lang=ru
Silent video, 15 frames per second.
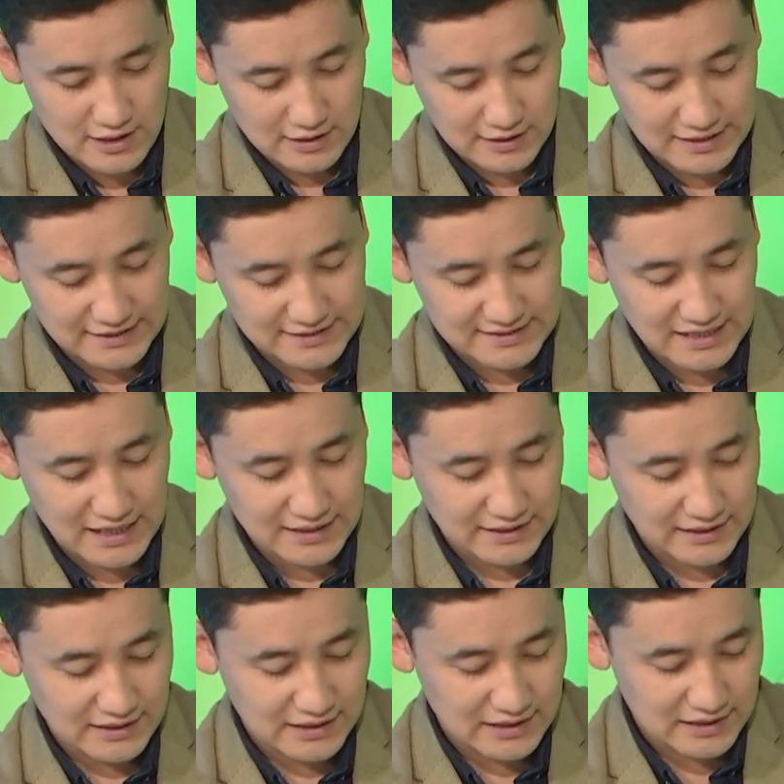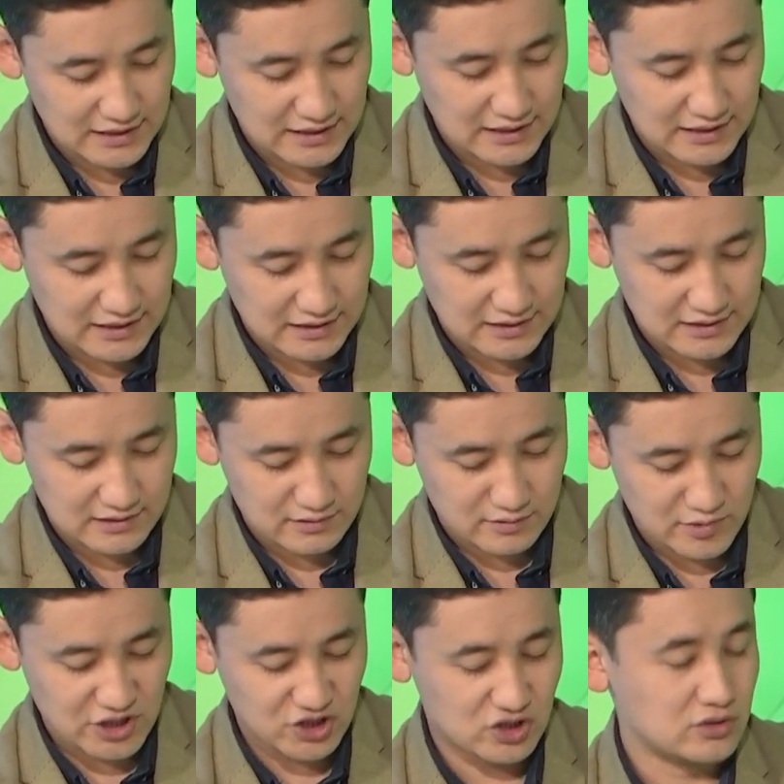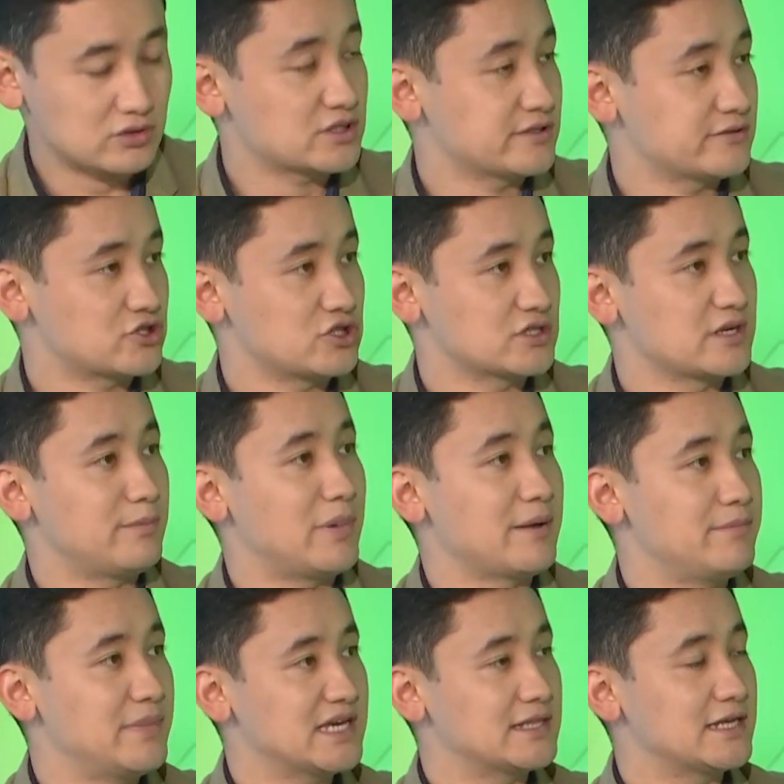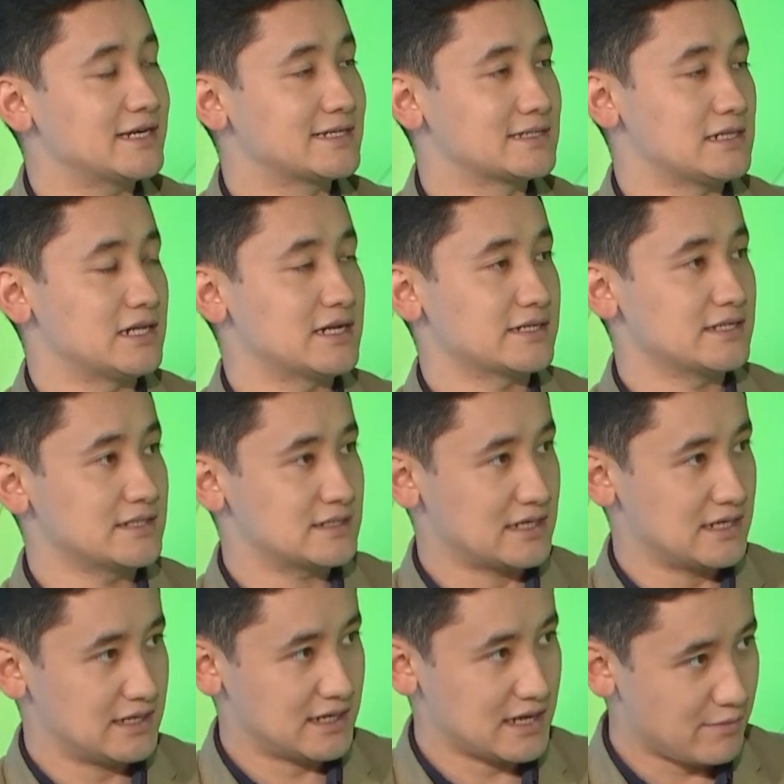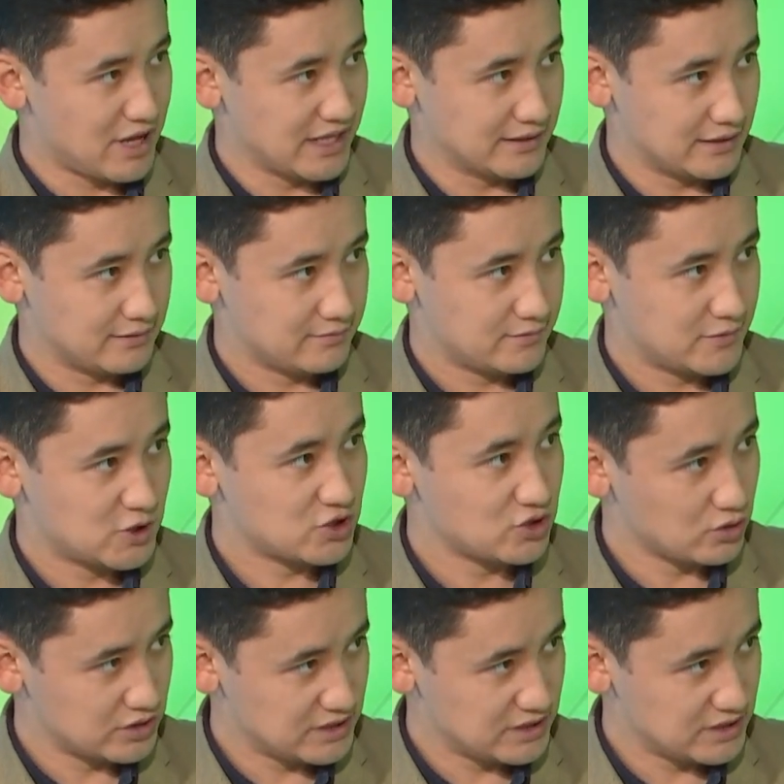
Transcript: Кайсар и матч, который завершился победой казалардинской команды. Что